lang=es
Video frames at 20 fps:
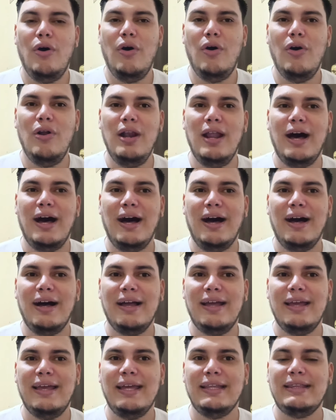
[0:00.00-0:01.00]
Hola,
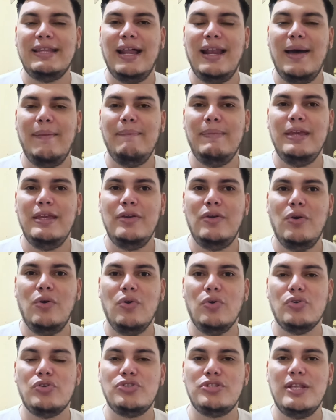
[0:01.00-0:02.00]
¿qué tal
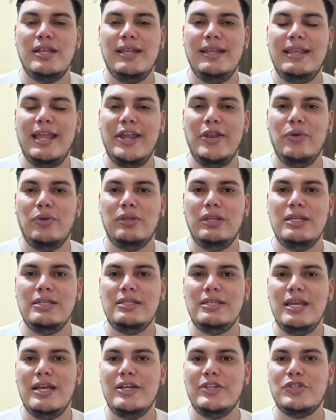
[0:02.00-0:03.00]
amigos de
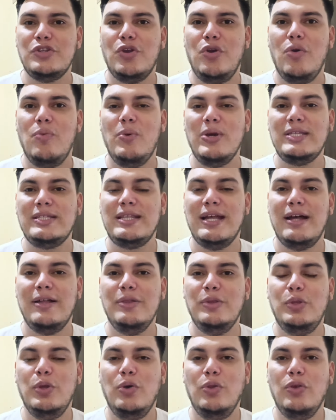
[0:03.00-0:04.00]
noticias? ¿Cómo
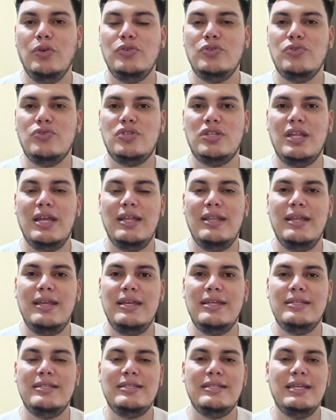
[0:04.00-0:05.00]
están todos
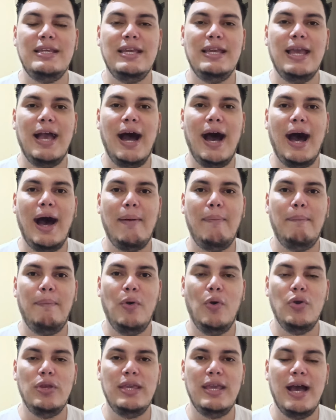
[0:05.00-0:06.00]
ustedes? Si
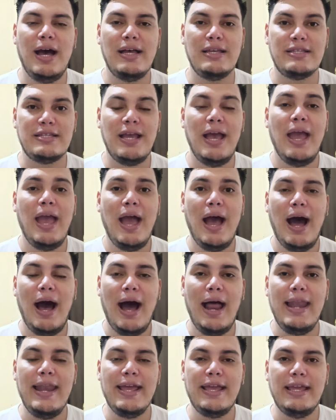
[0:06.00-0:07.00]
apoyas
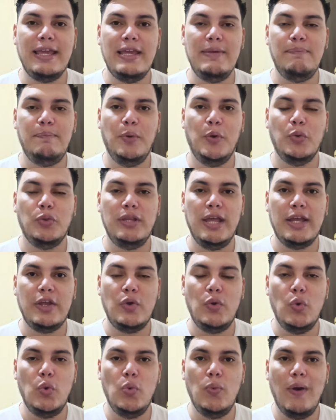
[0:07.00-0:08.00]
al equipo de
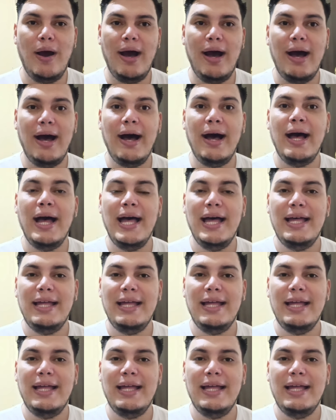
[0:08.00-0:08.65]
Cuba,